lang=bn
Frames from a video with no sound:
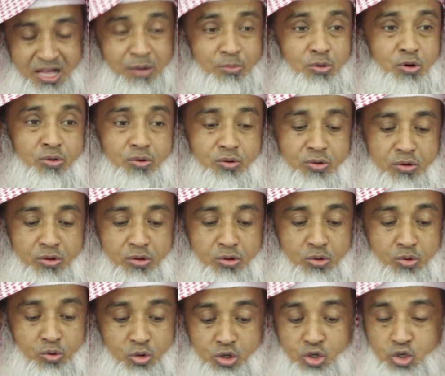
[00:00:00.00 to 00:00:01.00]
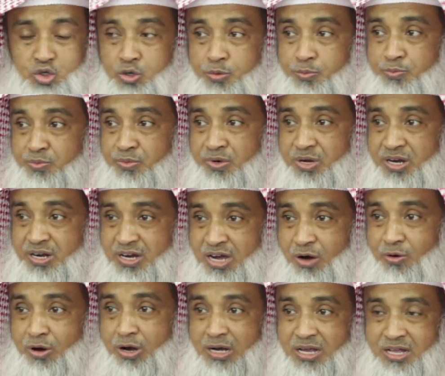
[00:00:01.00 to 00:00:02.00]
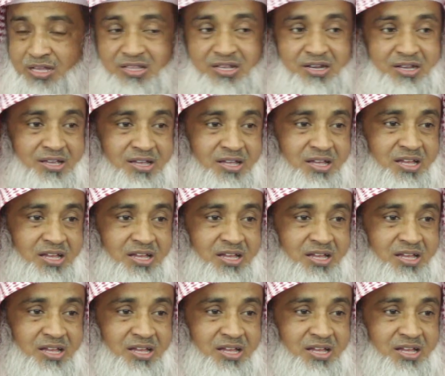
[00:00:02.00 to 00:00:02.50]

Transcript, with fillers: এবং কশ্যপ খাওয়ার ক্ষেত্রে